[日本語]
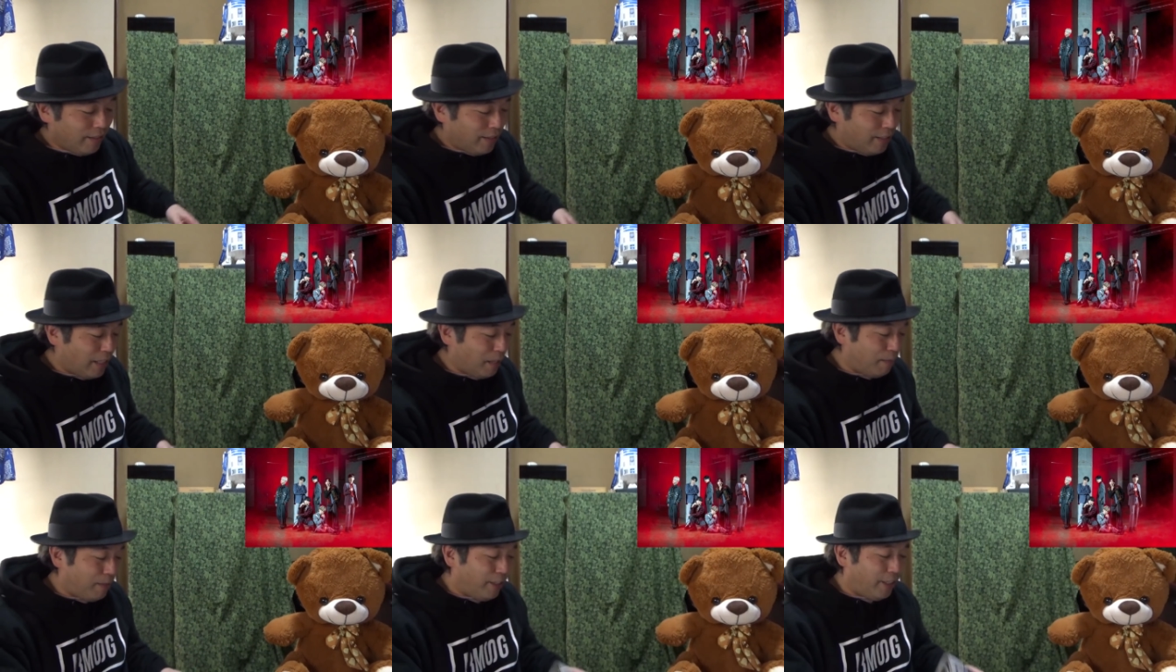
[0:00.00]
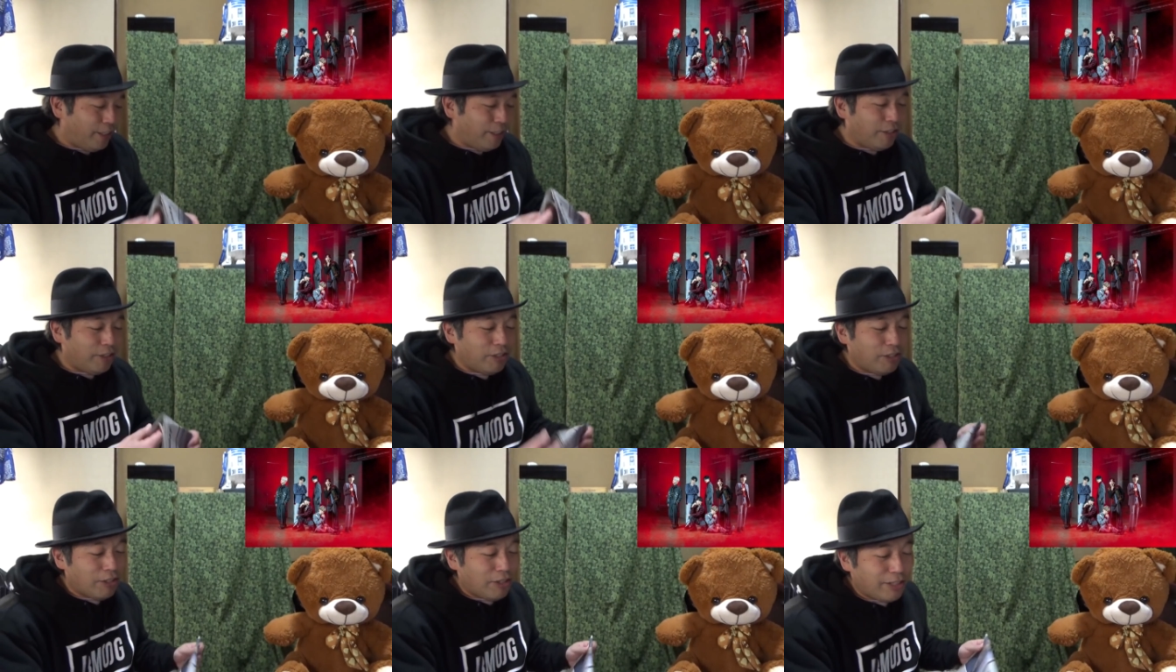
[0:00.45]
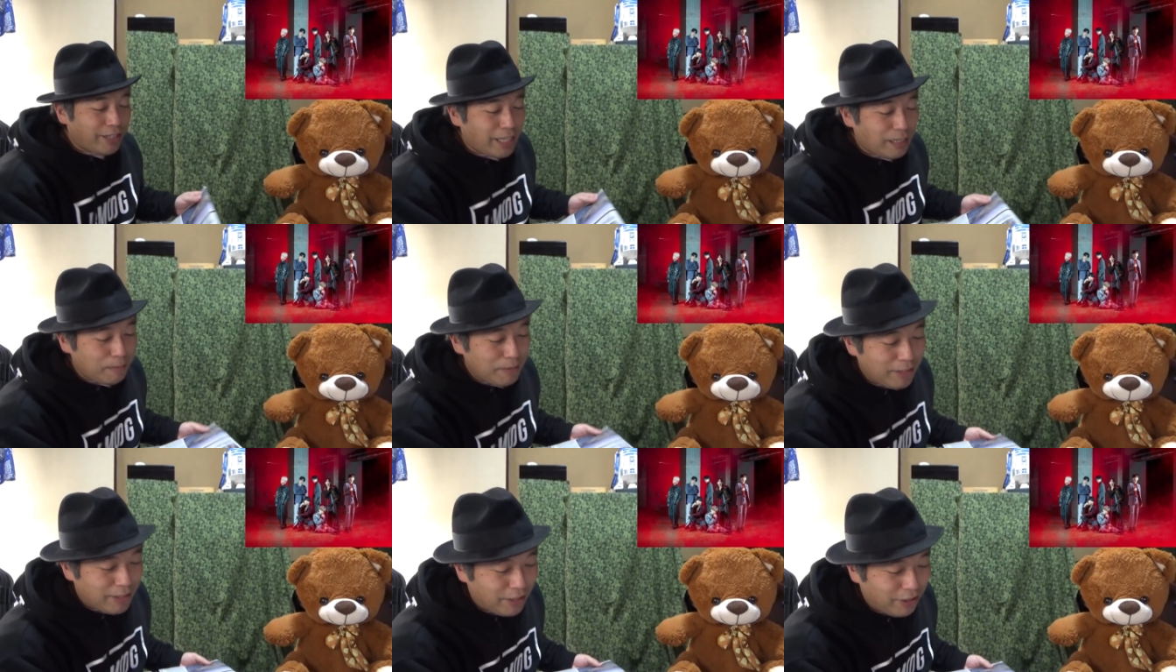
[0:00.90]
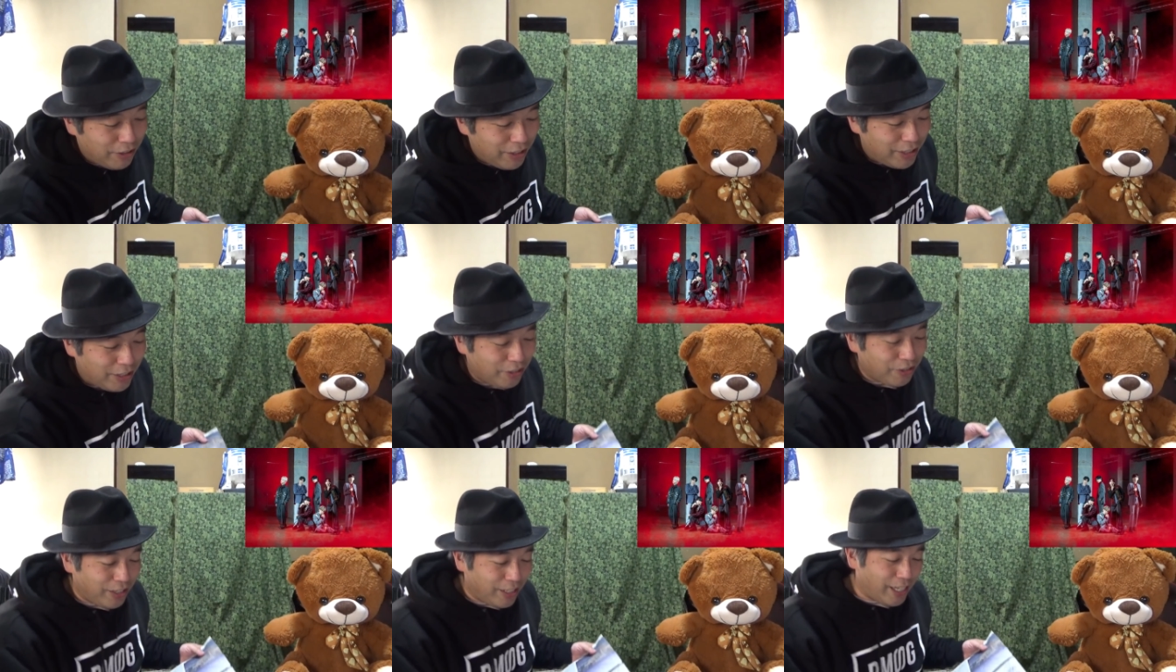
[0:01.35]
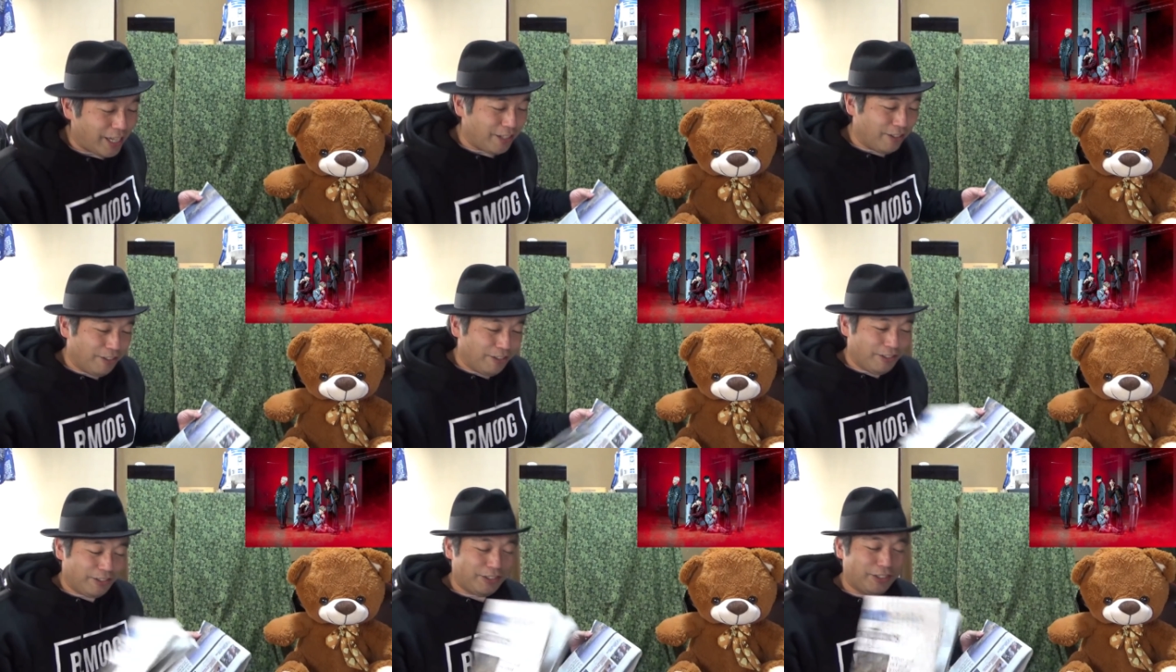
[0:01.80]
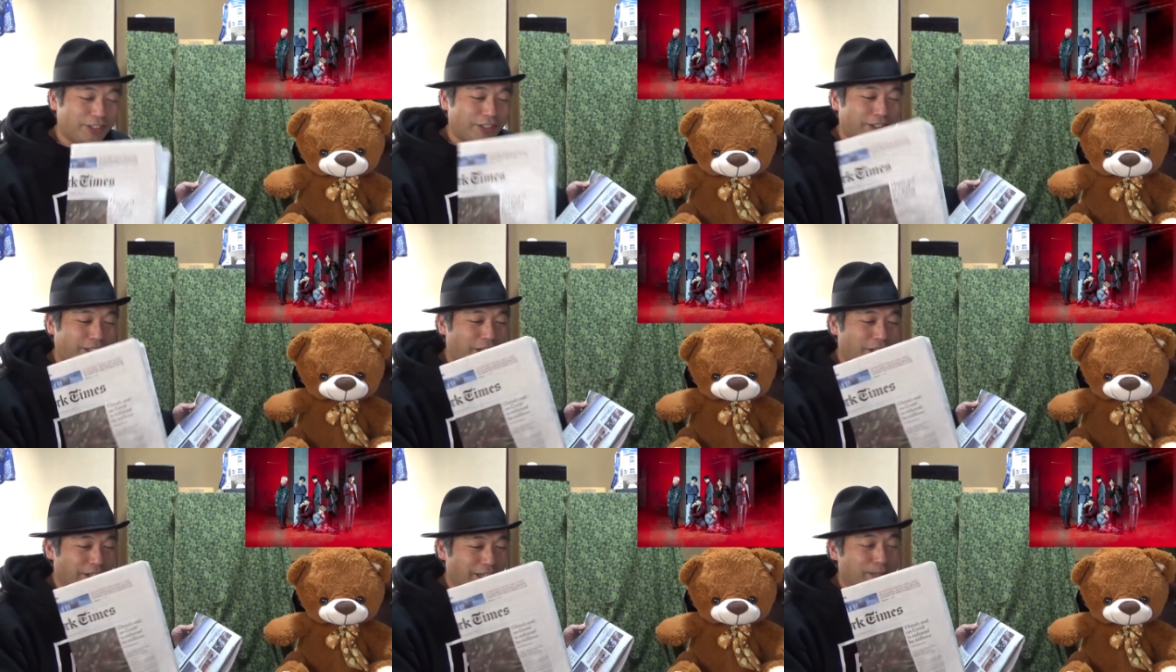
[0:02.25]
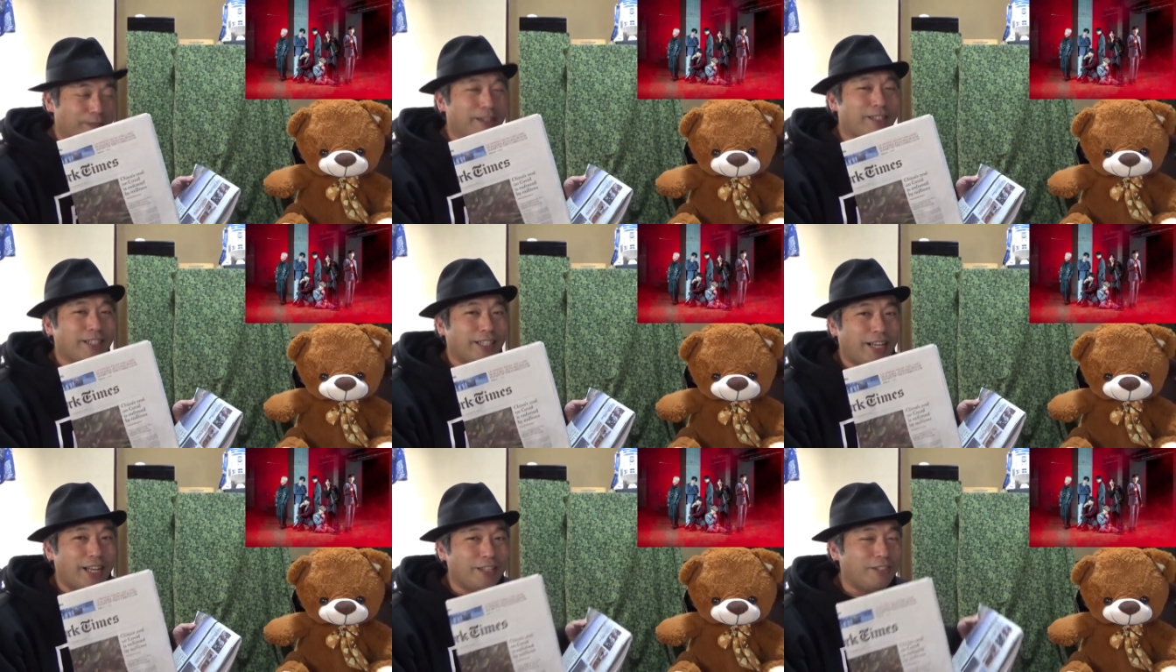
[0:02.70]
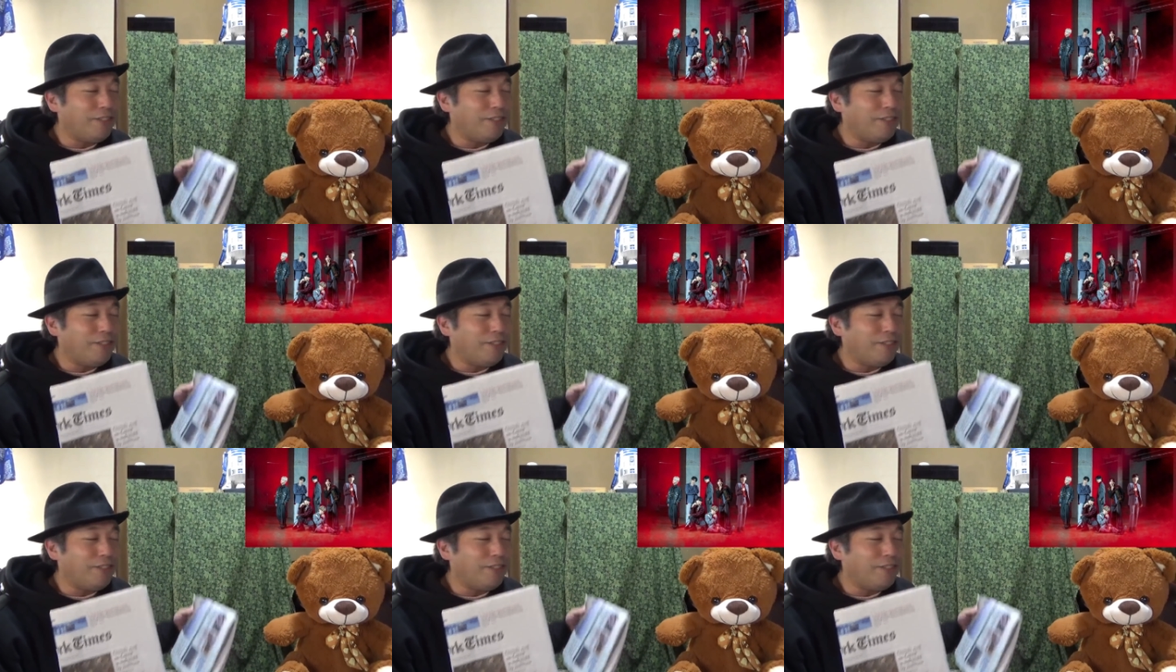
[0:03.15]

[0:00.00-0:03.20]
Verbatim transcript: ちなみにニューヨークタイムズと一緒にあの来るっていうのありますが、